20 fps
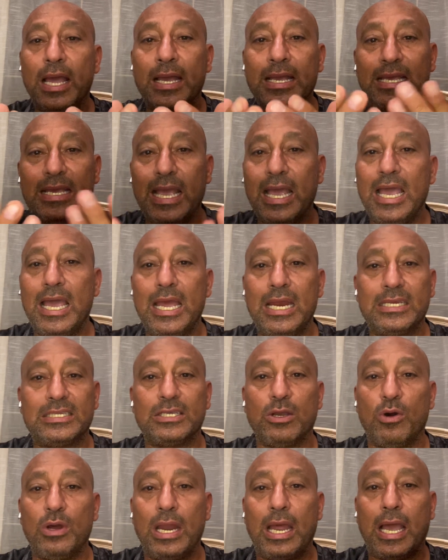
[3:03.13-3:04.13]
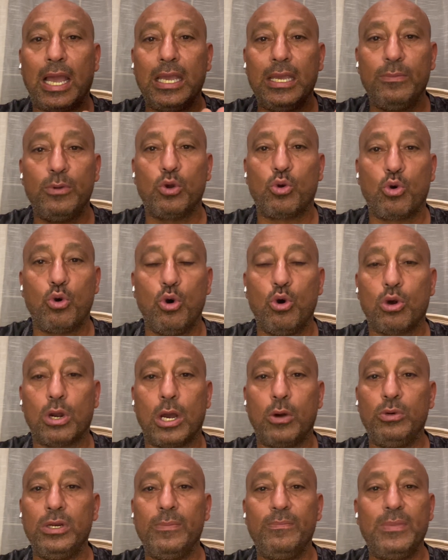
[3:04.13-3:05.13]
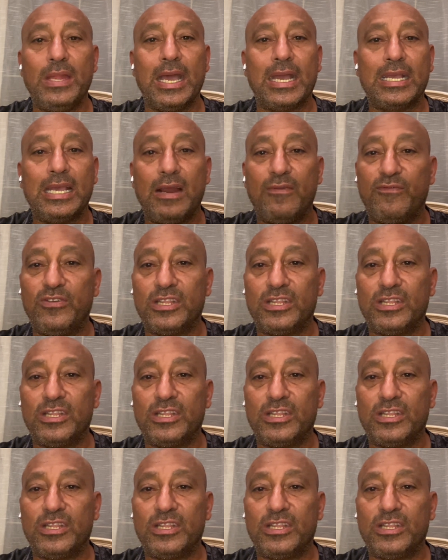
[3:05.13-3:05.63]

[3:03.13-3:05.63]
اجيال سواء لعيب الكوره ونبني اجيال في